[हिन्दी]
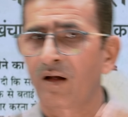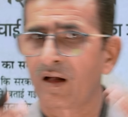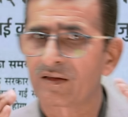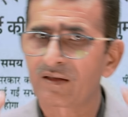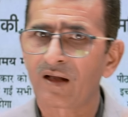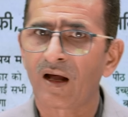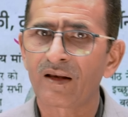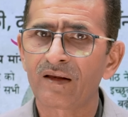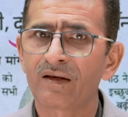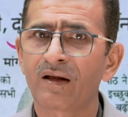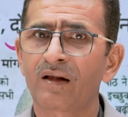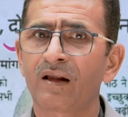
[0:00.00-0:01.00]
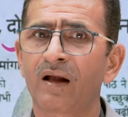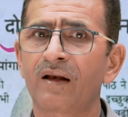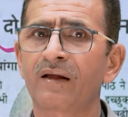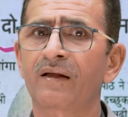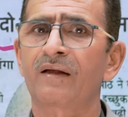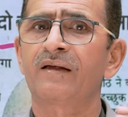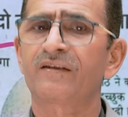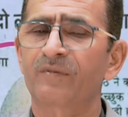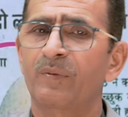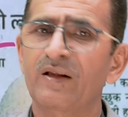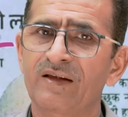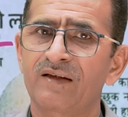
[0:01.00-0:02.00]
अधिकारी न जाने किस
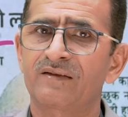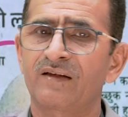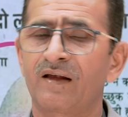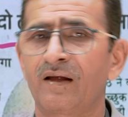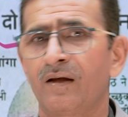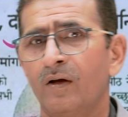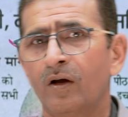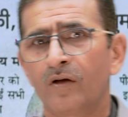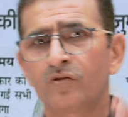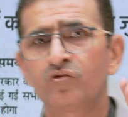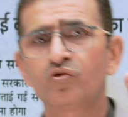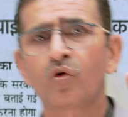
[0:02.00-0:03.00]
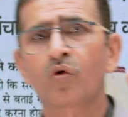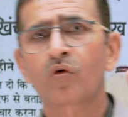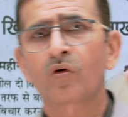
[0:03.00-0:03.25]
वजह से जो